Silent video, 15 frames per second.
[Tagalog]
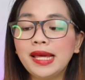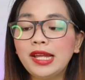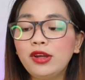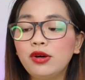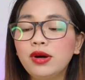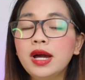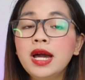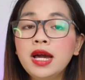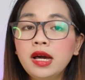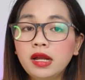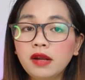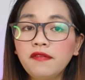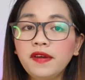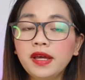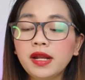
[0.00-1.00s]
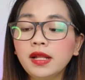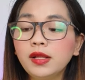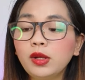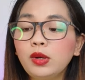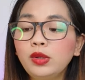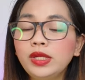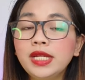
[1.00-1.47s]
tayong
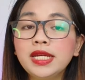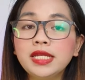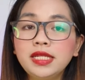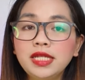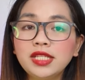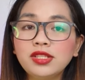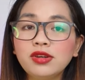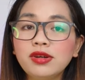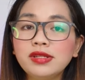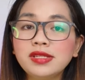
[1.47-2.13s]
referral code dito